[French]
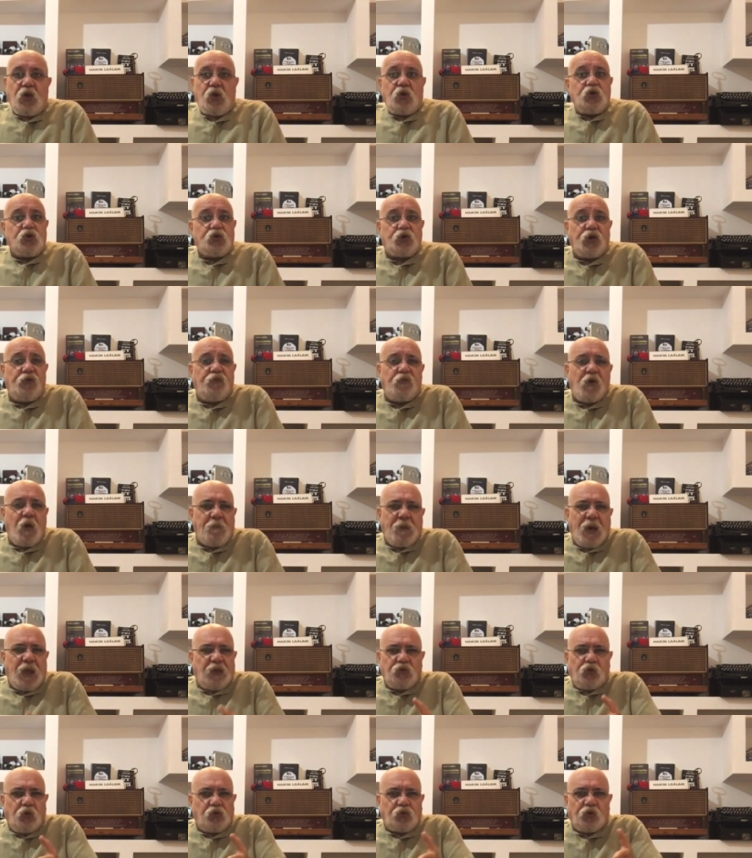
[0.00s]
Je ne vois
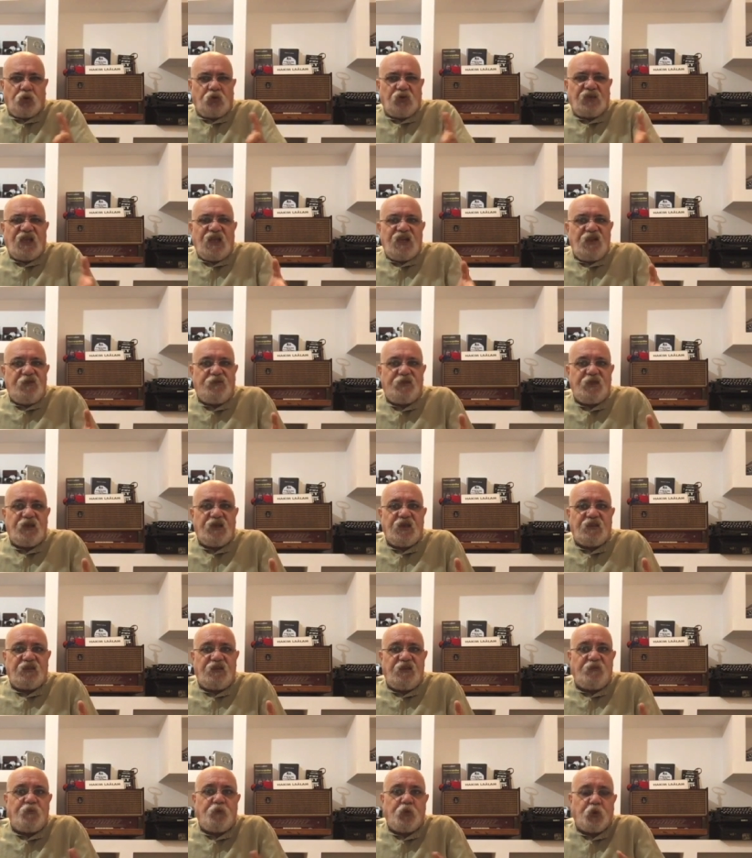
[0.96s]
pas d'autre
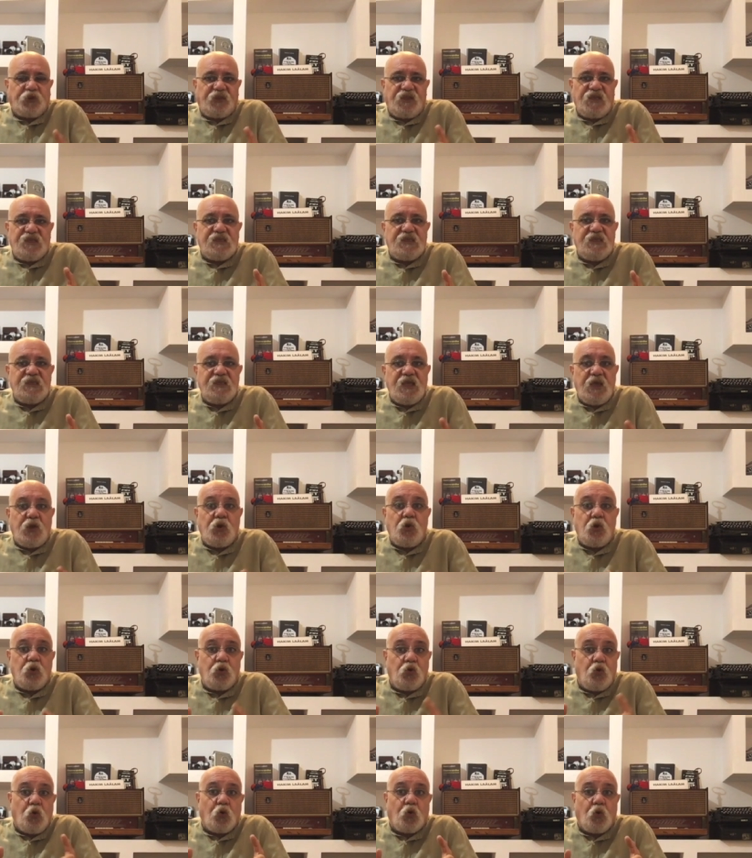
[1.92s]
qualificatif pour désigner
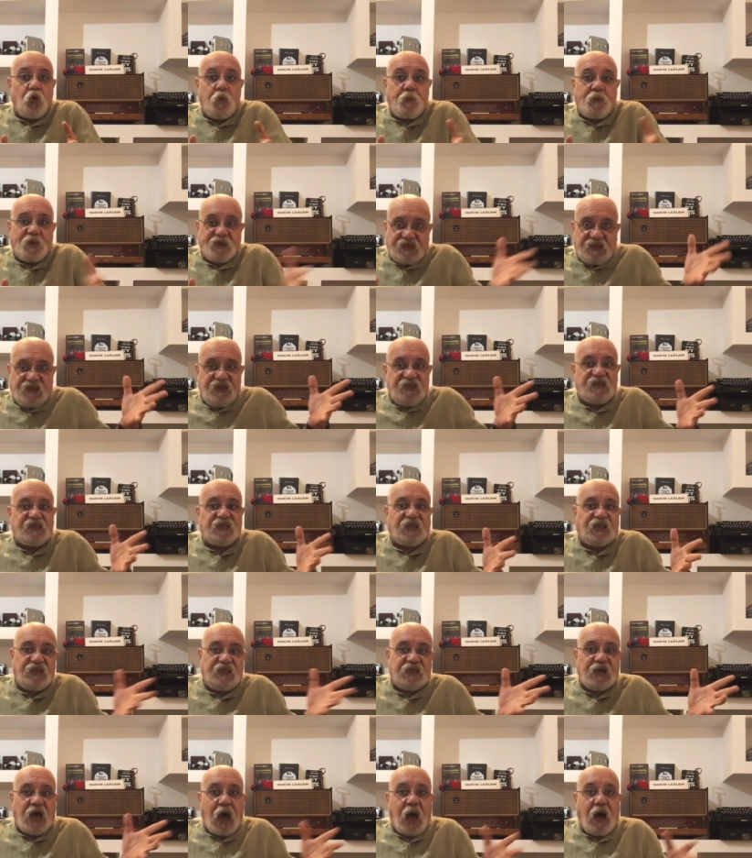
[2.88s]
le gourou Pastis
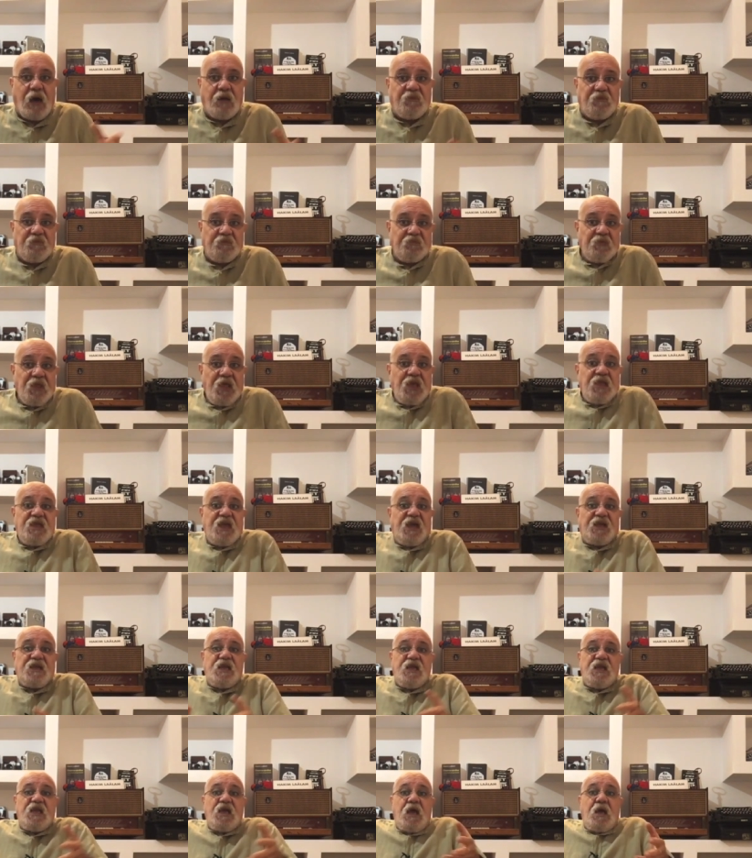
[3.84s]
Ricard
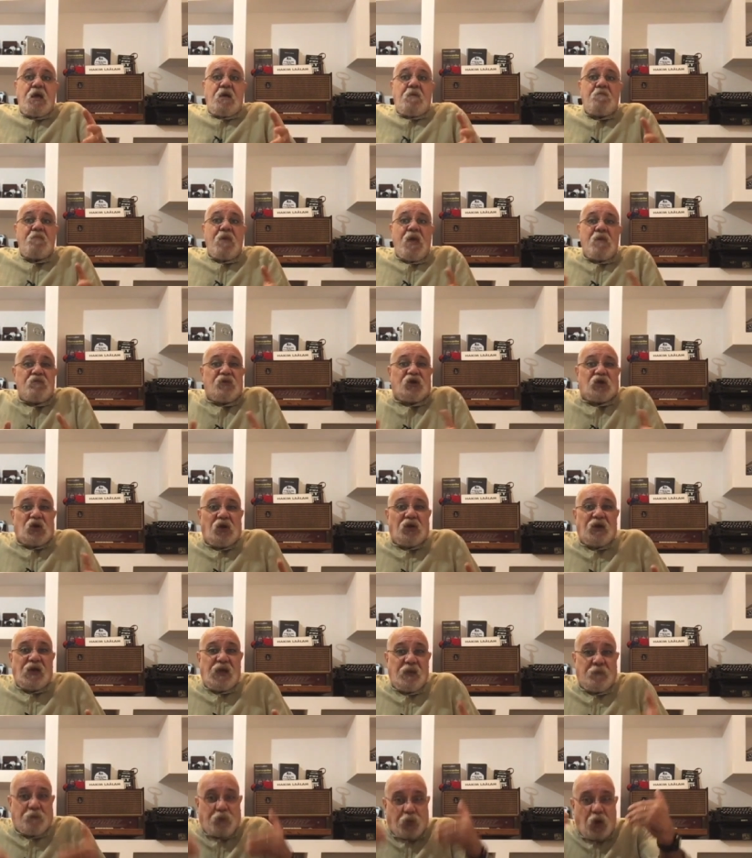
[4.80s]
même quand
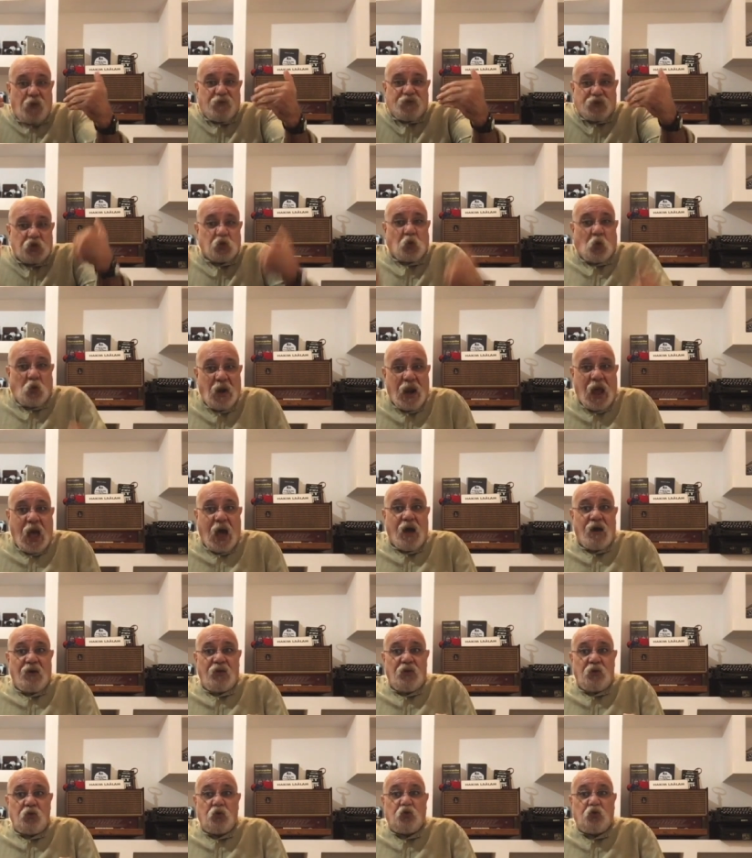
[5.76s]
les preuves sont là,